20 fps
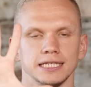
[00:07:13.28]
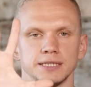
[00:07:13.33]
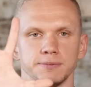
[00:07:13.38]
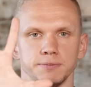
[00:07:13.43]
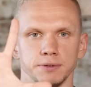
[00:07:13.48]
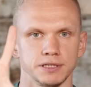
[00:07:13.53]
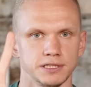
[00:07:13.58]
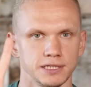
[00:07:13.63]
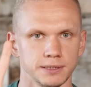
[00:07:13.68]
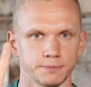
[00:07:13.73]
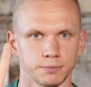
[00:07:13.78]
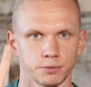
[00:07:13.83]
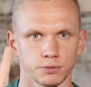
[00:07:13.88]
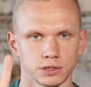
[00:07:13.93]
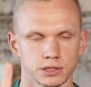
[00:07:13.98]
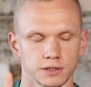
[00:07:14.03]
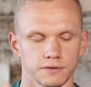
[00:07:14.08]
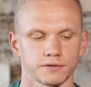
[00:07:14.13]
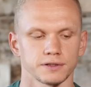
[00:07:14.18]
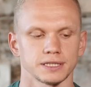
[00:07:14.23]
из пяти
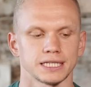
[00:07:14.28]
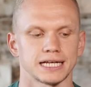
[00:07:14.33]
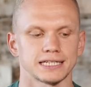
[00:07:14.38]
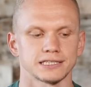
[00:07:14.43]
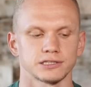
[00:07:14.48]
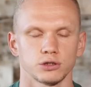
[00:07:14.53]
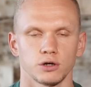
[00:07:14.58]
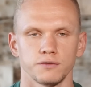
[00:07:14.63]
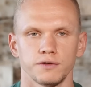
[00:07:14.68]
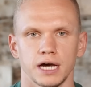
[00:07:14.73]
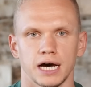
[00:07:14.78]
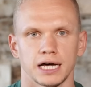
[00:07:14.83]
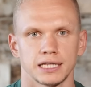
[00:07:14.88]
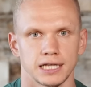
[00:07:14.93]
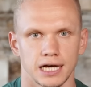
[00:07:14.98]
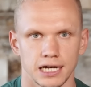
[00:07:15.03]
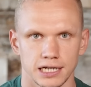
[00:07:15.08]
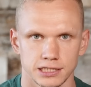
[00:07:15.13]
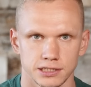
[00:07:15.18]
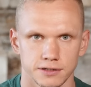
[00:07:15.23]
пунктов на основе
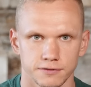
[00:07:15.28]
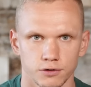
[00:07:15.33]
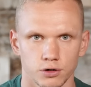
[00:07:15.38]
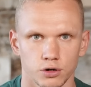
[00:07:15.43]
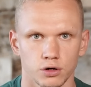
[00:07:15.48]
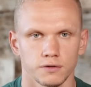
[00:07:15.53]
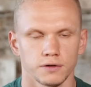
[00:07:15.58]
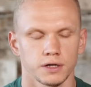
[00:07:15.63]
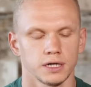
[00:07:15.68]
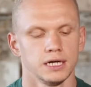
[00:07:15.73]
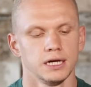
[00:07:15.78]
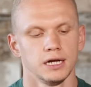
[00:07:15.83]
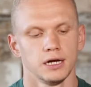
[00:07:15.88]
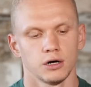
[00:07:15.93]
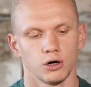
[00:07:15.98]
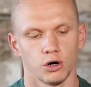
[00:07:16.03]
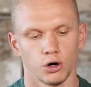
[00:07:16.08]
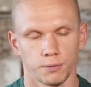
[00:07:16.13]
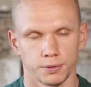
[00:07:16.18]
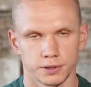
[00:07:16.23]
анализов крови,
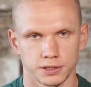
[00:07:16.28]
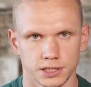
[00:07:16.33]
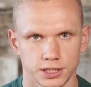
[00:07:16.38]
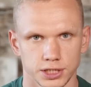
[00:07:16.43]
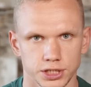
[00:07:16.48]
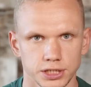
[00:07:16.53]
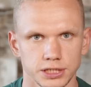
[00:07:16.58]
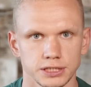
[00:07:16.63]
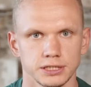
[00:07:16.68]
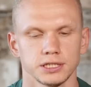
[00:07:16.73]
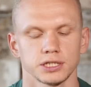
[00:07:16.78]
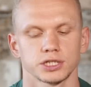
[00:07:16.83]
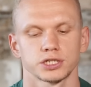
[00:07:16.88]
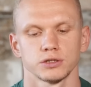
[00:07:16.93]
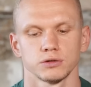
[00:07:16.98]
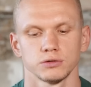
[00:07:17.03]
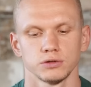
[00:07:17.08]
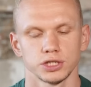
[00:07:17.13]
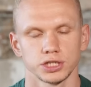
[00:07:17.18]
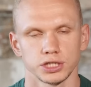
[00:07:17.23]
образа жизни,
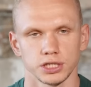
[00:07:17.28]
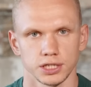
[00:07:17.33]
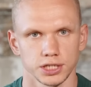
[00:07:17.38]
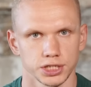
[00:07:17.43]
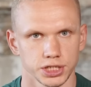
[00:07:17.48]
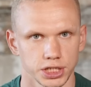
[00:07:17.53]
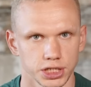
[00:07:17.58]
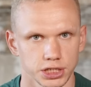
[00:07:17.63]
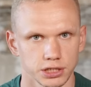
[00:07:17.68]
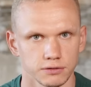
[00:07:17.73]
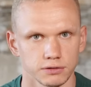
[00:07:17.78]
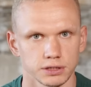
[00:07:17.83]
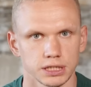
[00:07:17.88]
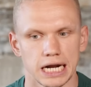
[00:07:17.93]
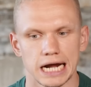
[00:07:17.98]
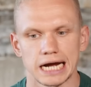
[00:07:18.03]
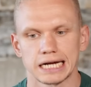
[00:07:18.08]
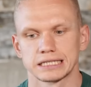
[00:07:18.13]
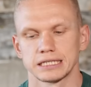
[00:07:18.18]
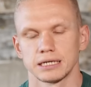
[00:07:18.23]
желудочно-кишечного
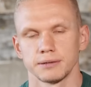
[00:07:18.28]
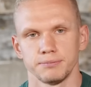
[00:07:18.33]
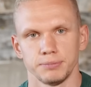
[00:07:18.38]
тракта,